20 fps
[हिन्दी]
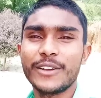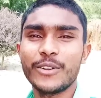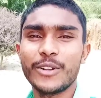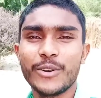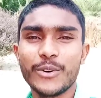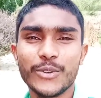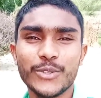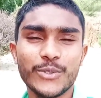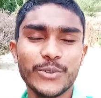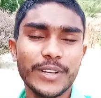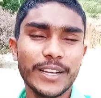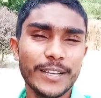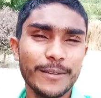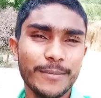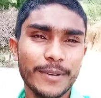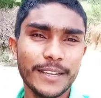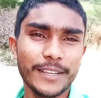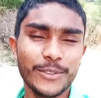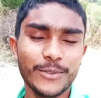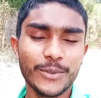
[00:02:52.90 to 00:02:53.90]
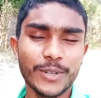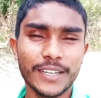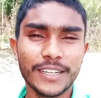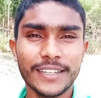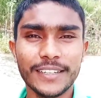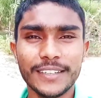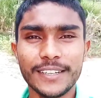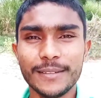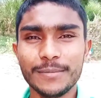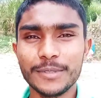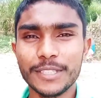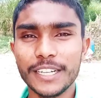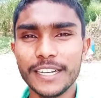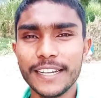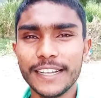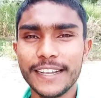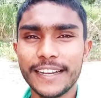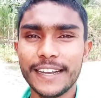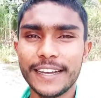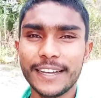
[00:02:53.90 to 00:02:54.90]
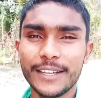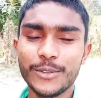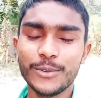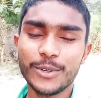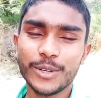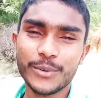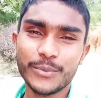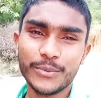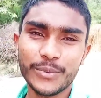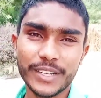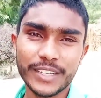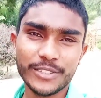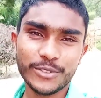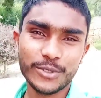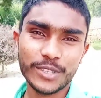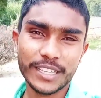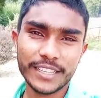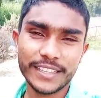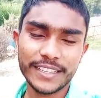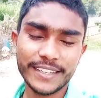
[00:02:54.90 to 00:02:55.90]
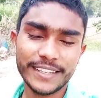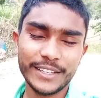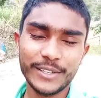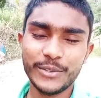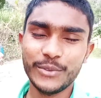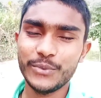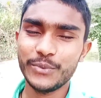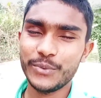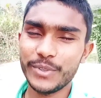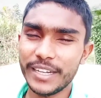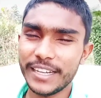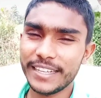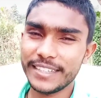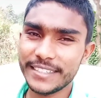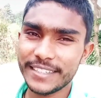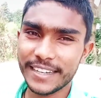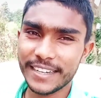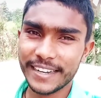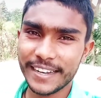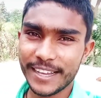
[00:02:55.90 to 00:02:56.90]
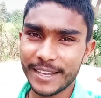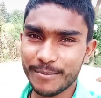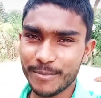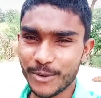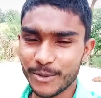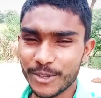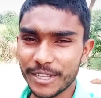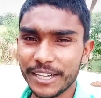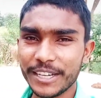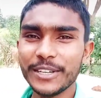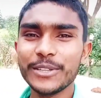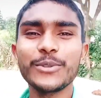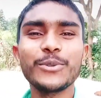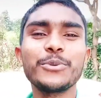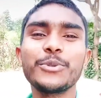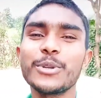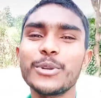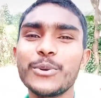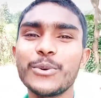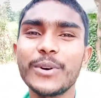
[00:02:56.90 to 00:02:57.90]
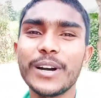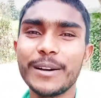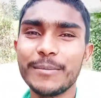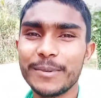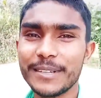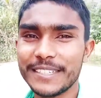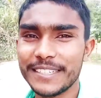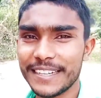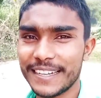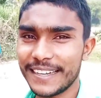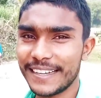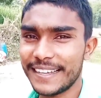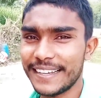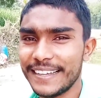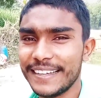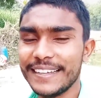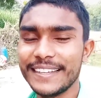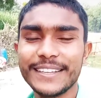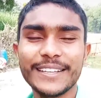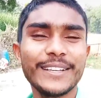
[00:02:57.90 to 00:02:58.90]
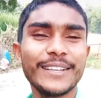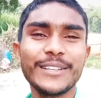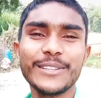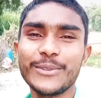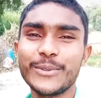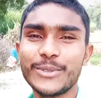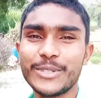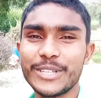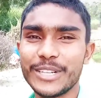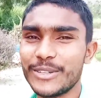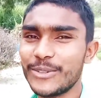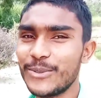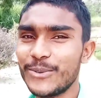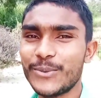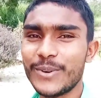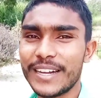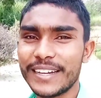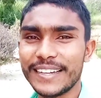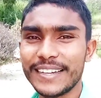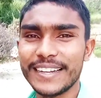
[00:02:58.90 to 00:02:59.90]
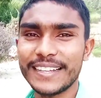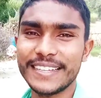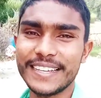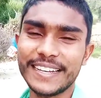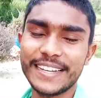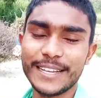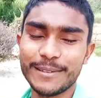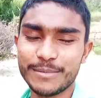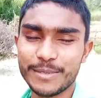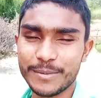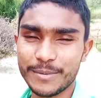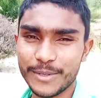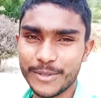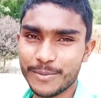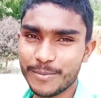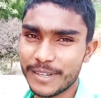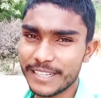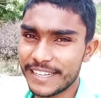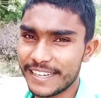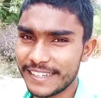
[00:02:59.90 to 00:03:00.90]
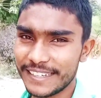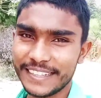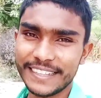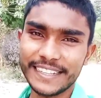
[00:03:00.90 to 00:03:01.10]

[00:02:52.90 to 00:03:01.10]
वाना हो चुका है भाई तो हाँ अब चल रहे हैं नहा धोकर फ्रेश हो जाते हैं फिलहाल चल रहा है मौधा तो चलो वहाँ पर चलना है तो चलो वहाँ के नज़ारे आप सभी को बाजार के